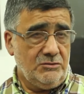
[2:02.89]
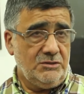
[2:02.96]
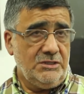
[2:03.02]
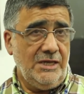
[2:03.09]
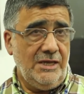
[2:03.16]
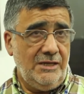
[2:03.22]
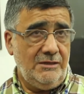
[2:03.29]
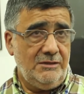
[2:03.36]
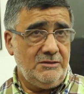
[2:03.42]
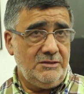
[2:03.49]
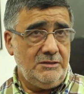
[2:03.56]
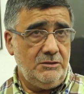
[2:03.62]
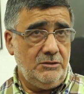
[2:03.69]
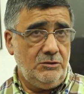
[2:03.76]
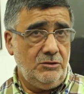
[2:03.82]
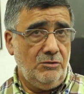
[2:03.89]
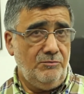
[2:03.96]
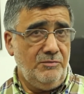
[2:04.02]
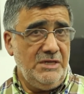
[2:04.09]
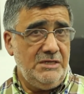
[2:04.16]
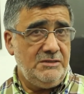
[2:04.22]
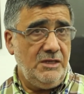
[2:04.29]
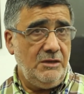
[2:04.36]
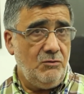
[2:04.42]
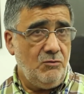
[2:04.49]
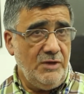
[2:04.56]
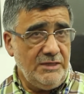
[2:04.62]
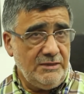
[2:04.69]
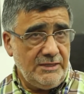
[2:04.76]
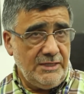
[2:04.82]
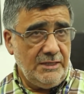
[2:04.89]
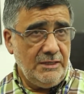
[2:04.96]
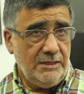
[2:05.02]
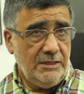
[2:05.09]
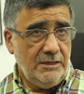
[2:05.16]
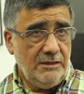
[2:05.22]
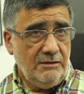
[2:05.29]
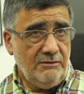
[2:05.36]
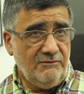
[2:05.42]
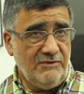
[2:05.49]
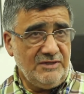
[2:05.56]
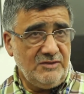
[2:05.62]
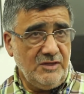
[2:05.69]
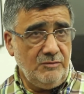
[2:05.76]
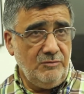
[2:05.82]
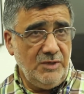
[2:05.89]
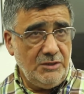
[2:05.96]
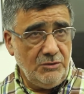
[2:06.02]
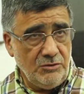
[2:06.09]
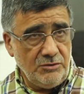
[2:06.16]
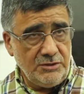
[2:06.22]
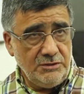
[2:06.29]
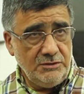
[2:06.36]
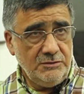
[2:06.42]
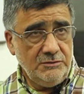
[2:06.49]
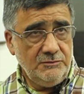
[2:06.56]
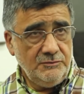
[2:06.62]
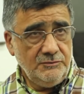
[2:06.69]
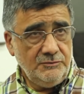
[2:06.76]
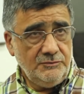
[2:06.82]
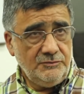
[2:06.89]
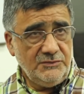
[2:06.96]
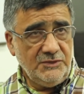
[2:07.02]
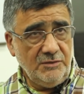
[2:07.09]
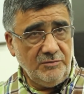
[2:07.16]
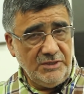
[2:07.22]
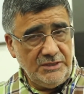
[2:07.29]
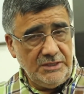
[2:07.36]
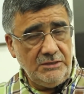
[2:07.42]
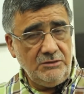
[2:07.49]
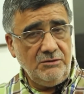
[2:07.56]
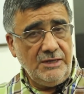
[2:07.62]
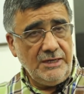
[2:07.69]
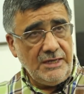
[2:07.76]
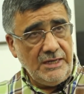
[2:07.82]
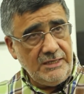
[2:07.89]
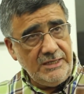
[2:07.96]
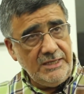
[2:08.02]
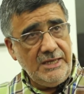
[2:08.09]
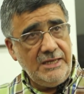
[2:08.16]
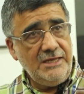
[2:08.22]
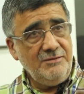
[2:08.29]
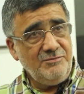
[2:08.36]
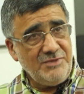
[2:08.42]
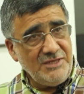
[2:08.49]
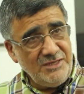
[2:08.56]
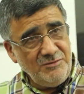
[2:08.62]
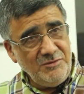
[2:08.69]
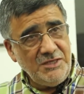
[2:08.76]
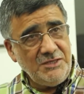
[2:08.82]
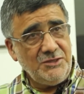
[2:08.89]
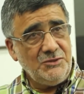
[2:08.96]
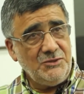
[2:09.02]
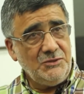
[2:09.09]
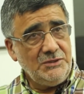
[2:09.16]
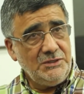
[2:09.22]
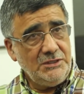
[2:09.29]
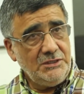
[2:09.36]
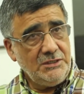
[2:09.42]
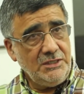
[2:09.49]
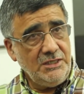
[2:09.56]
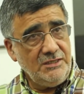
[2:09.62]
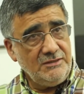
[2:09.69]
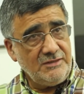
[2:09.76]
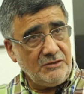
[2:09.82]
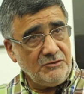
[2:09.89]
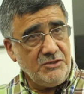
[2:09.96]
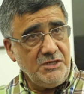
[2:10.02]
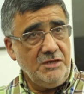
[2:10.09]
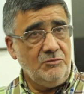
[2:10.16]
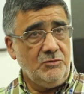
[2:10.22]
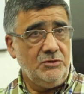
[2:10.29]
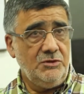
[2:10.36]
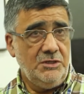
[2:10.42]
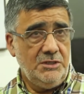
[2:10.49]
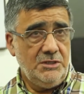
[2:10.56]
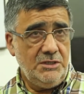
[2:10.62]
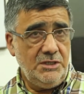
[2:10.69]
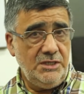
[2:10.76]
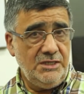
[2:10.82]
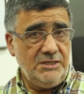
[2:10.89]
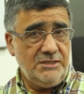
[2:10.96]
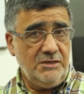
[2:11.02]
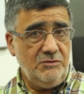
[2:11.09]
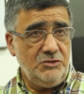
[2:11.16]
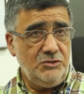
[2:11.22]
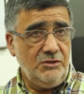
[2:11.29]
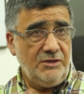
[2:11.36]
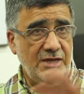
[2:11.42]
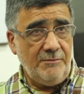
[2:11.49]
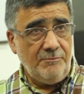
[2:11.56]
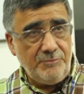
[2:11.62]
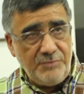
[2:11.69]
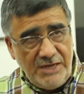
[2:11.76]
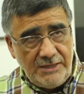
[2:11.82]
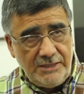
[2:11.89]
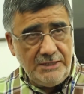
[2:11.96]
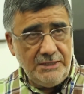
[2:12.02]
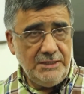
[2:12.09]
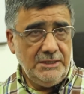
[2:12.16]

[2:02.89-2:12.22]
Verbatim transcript: sociedad del 2050 va a ser mejor dependiendo de la calidad del emprendimiento que desarrollemos y de esa visión amplia